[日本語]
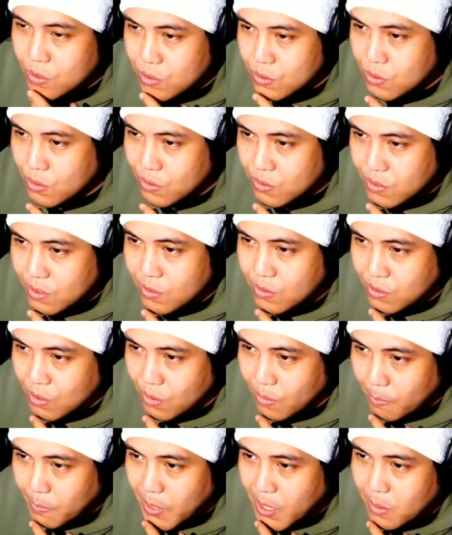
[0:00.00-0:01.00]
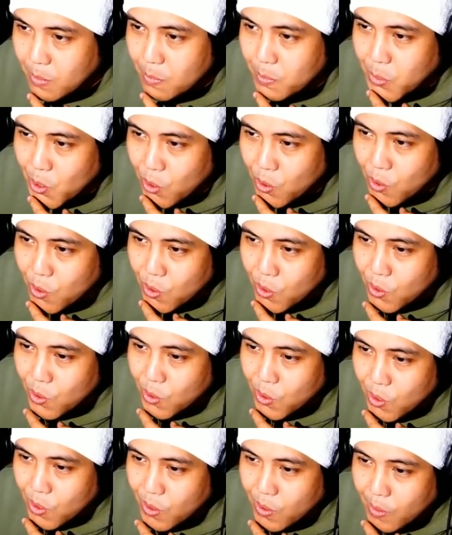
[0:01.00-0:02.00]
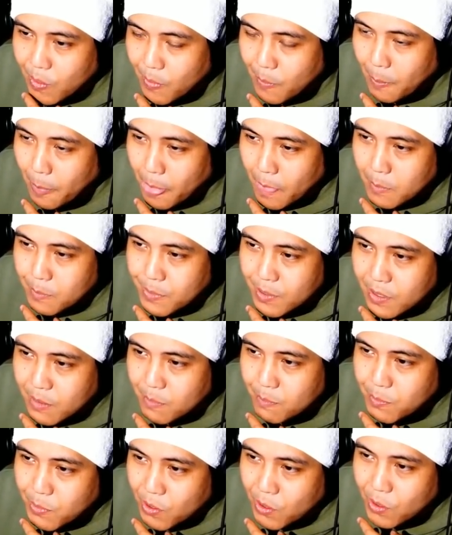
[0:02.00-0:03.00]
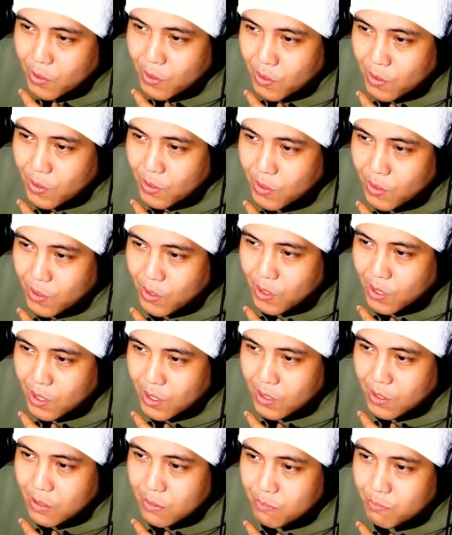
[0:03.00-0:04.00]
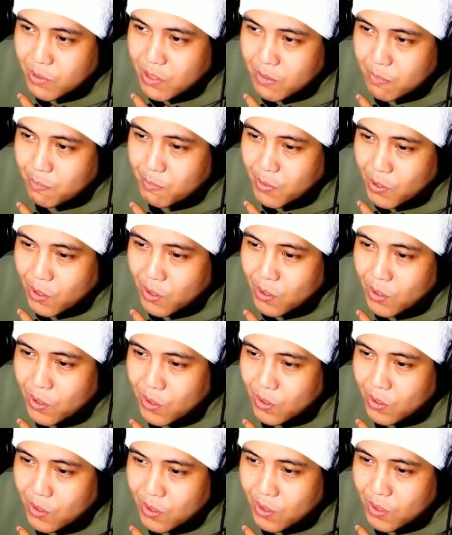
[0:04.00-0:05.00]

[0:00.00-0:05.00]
と言ってるんですよ。ピンポンピンポンピンポン。